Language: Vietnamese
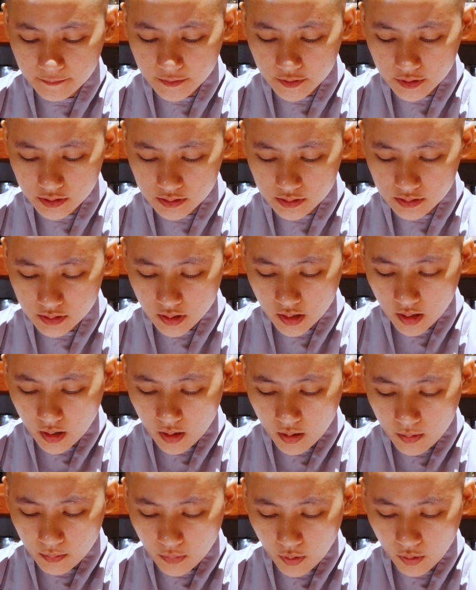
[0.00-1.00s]
vương
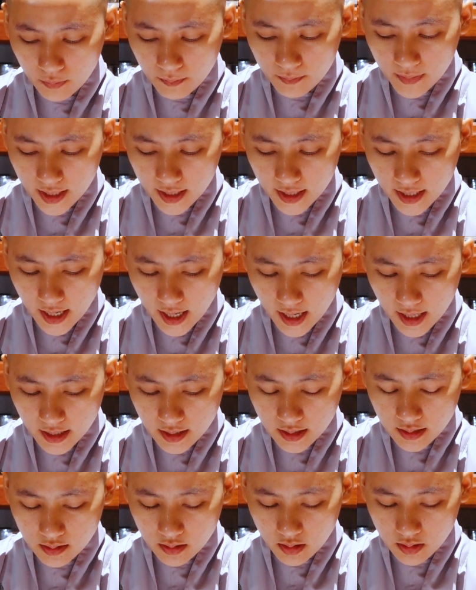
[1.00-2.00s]
một bé
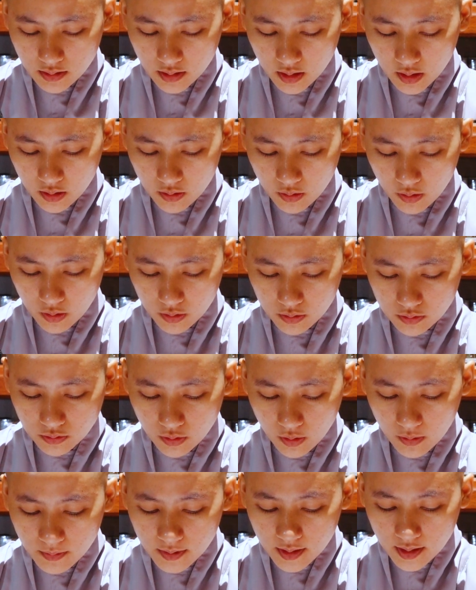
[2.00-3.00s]
gái có thể còn
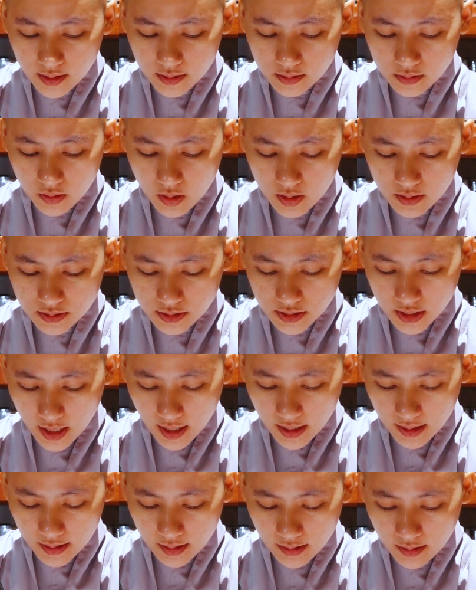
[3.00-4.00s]
tốt hơn con
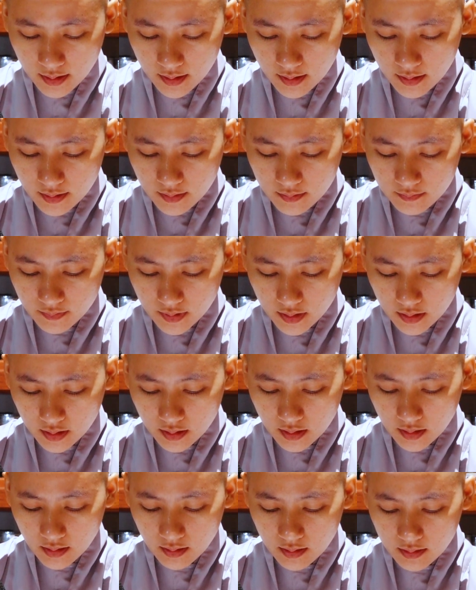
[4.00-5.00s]
trai
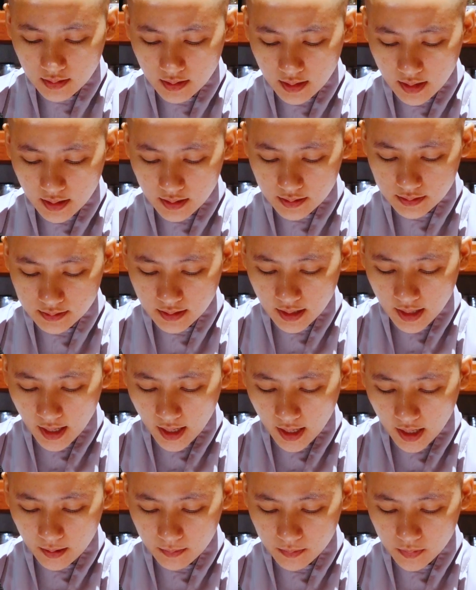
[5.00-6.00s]
vì lớn lên
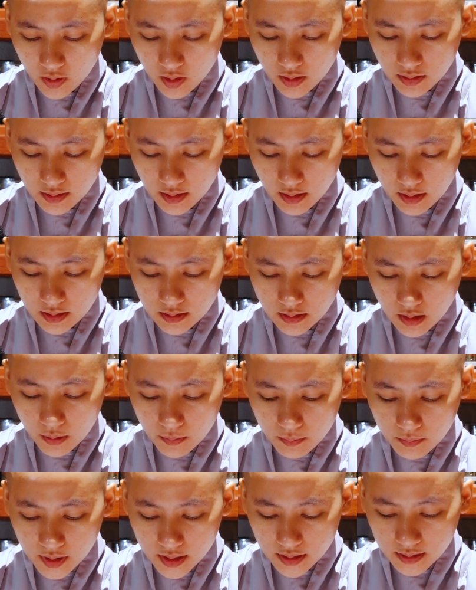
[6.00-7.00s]
em có thể
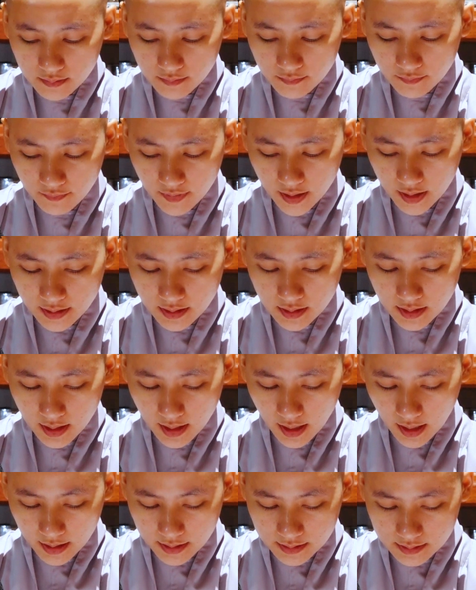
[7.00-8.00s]
thông minh và đức
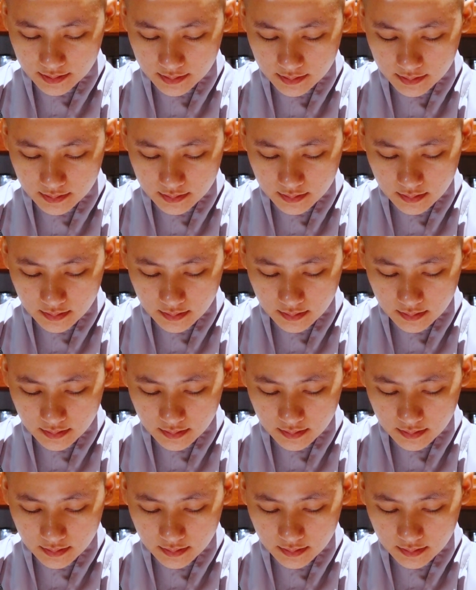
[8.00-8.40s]
hạnh